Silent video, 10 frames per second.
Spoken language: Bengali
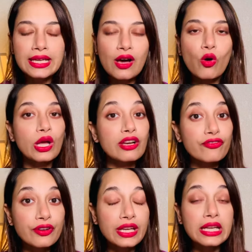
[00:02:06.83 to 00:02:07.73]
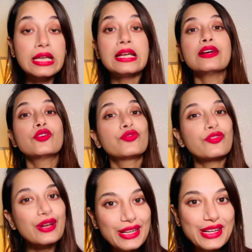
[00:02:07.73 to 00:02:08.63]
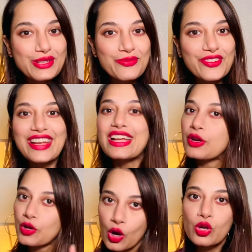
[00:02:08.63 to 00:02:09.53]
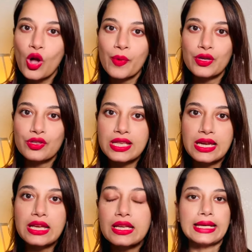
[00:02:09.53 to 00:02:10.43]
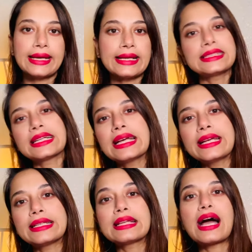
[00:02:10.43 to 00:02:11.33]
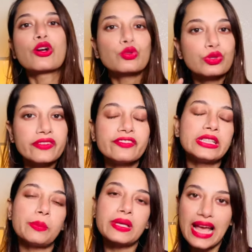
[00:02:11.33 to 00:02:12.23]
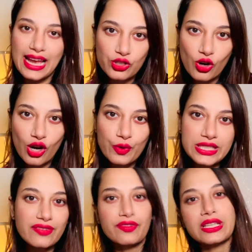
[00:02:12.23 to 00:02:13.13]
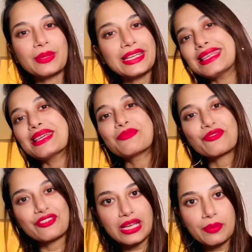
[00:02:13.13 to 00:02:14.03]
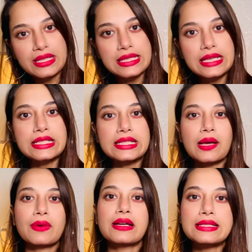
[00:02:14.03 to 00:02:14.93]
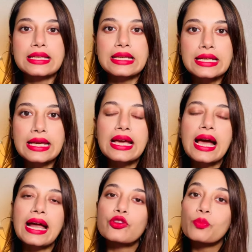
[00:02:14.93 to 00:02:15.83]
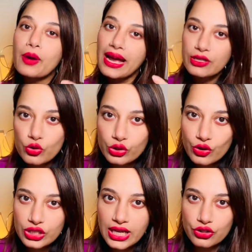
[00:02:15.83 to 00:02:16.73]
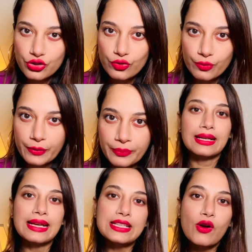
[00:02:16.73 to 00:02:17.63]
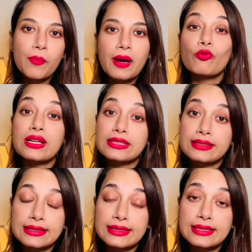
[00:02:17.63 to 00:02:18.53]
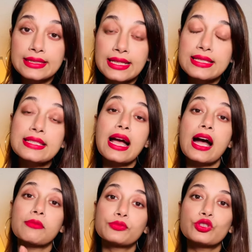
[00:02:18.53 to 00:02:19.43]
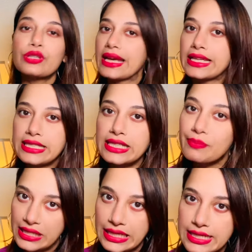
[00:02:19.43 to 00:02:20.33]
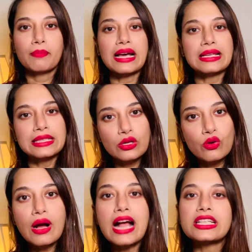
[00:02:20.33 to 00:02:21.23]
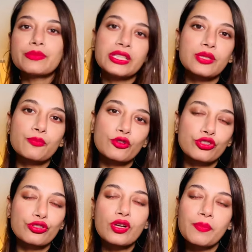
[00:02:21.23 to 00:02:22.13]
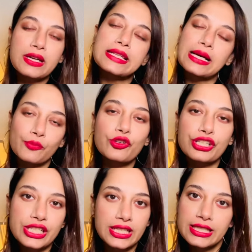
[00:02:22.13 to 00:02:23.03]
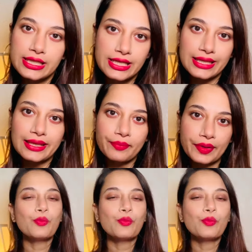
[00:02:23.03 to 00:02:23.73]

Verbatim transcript: না অয়েল ফ্রি ফ্রেগ্রেন্স ফ্রি নন কমেটোজেনিক এছাড়া এটাতে আরও দুইটা ভিটামিন অ্যাড করা হয়েছে ভিটামিন ই e এবং ভিটামিন সি যেটা আপনার স্কিনকে একটু ব্রাইট করতেও সাহায্য করবে এটাও আপনার ওয়াটার রেজিস্ট্যান্ট আপ টু এইটটি মিনিটস পানিতেও আশি মিনিট পর্যন্ত আপনার সান প্রোটেকশন এটা দিয়ে থাকবে